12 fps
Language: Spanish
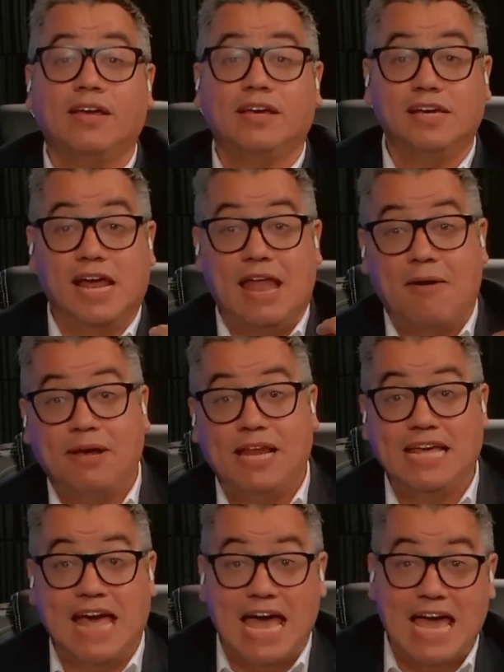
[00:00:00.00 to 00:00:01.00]
y en la
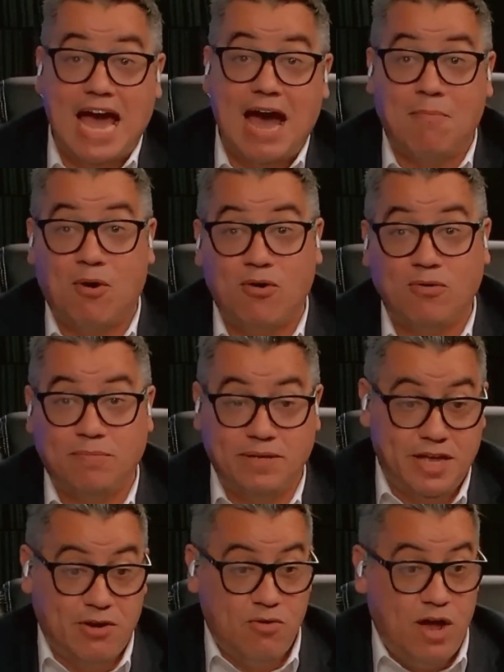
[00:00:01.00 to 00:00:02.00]
habilidad es jamón, me
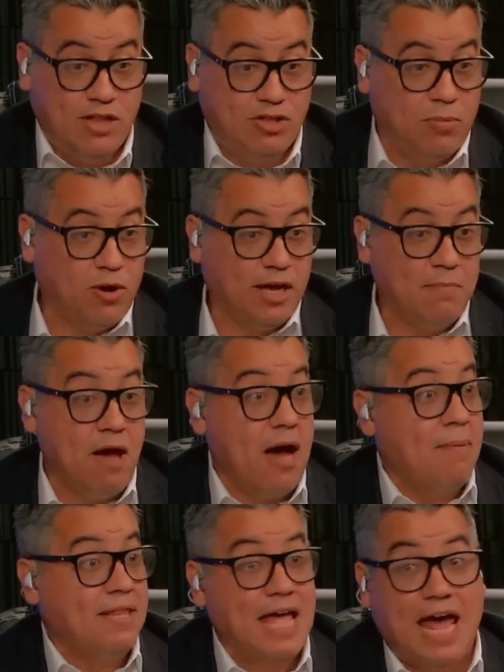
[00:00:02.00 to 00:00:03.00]
dieron esto y por aquí me van
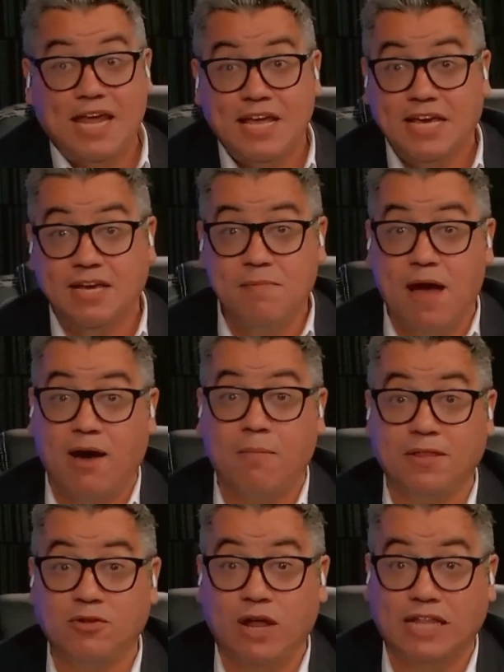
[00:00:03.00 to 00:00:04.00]
a mandar y me van a
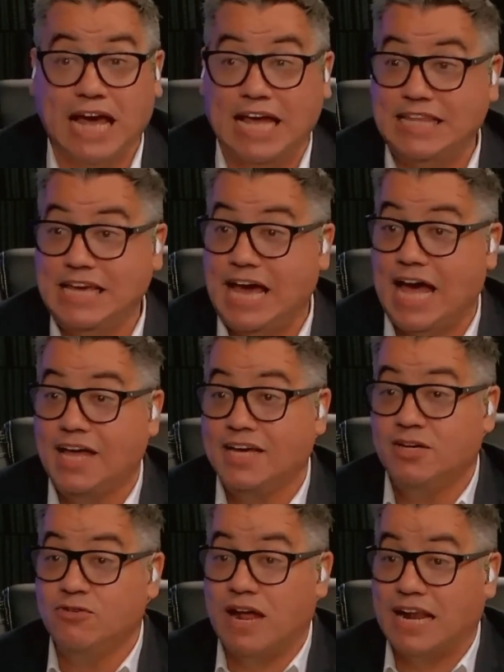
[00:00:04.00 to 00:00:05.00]
mandar una tarjetita
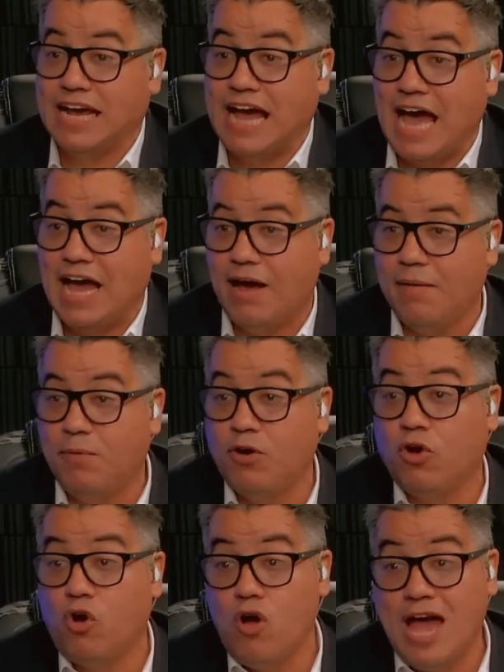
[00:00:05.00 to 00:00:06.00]
y una recarga.
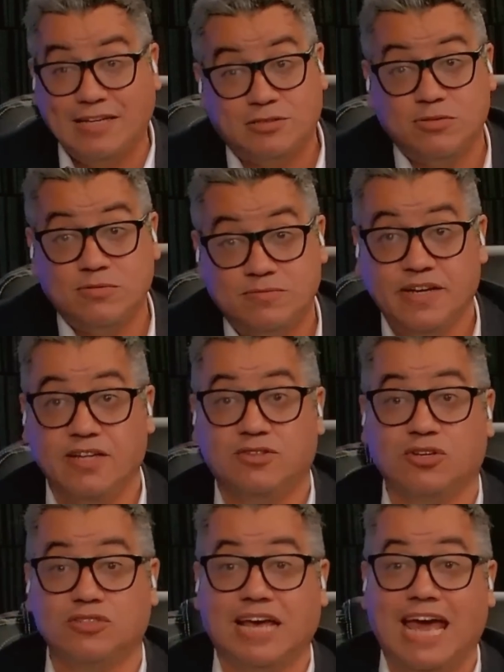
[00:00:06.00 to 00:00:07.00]
Pero con eso,
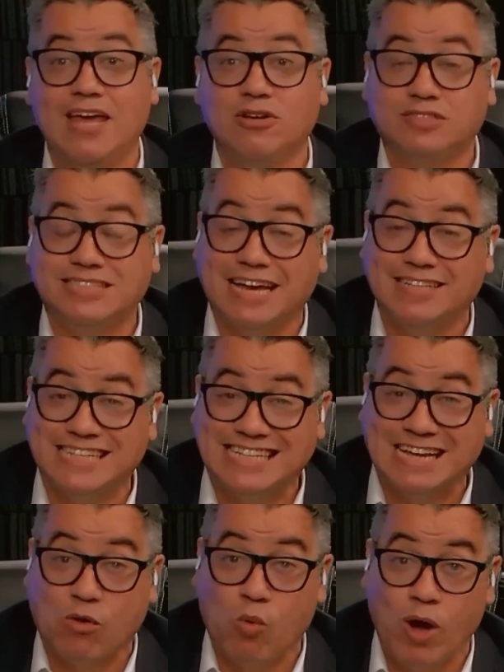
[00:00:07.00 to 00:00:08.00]
entonces ellos se
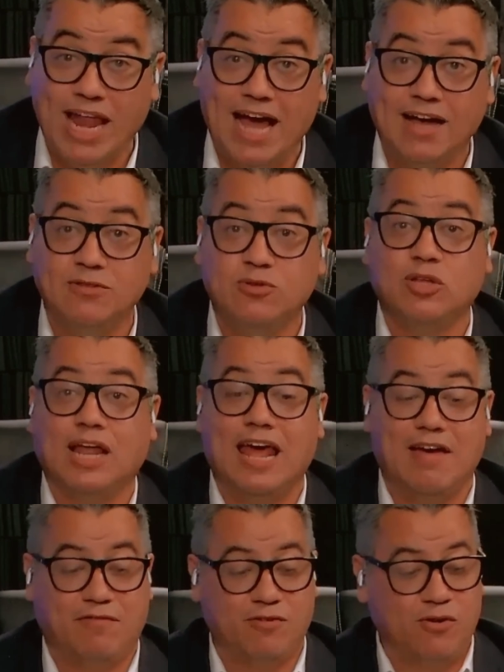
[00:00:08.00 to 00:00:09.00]
te cuelan en tu
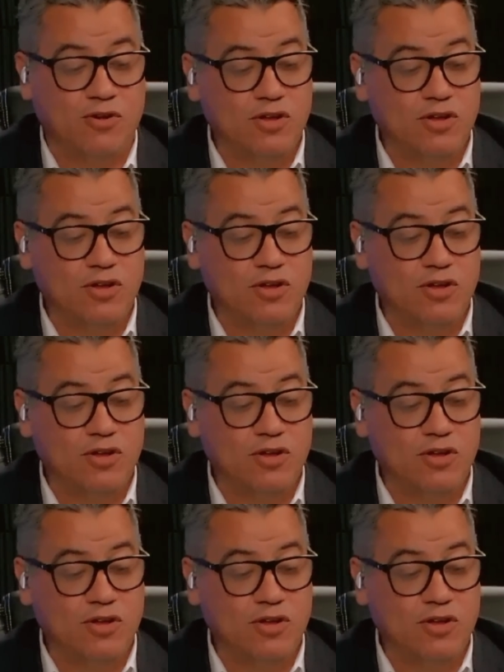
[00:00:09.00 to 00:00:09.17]
teléfono,